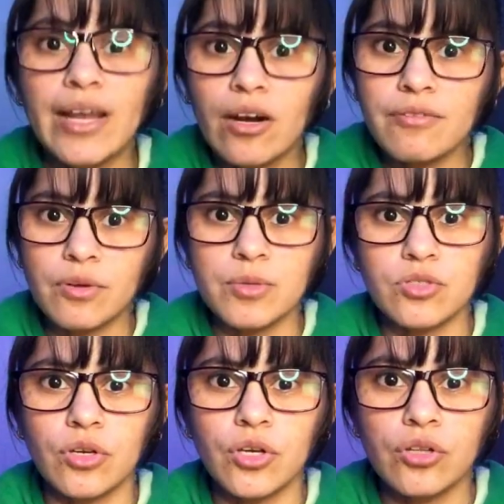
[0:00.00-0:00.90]
Pero la
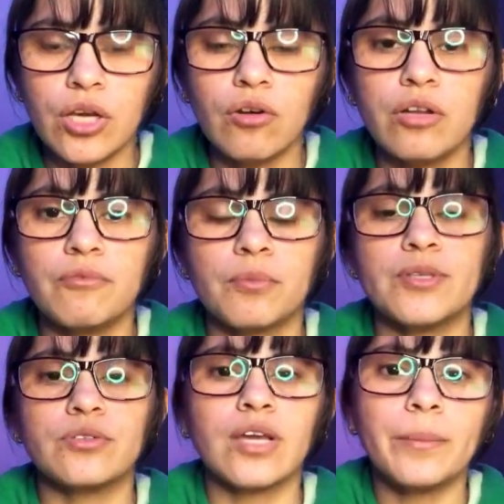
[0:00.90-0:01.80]
información que yo tengo, la
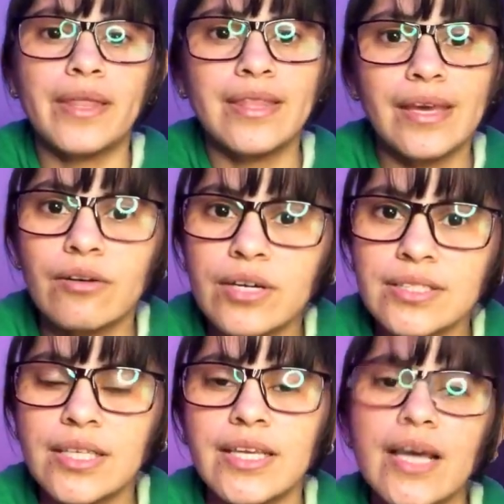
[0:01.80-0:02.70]
información que me dieron
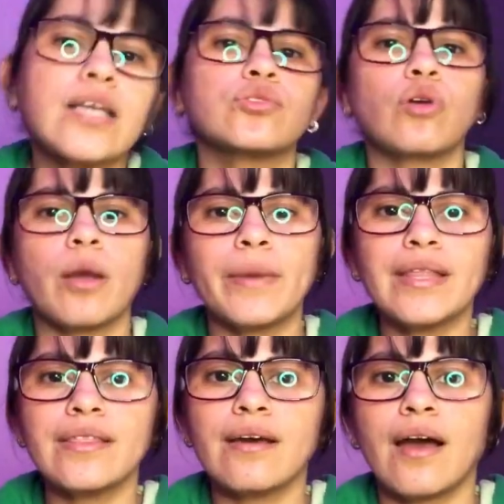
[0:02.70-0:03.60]
ese día es que solamente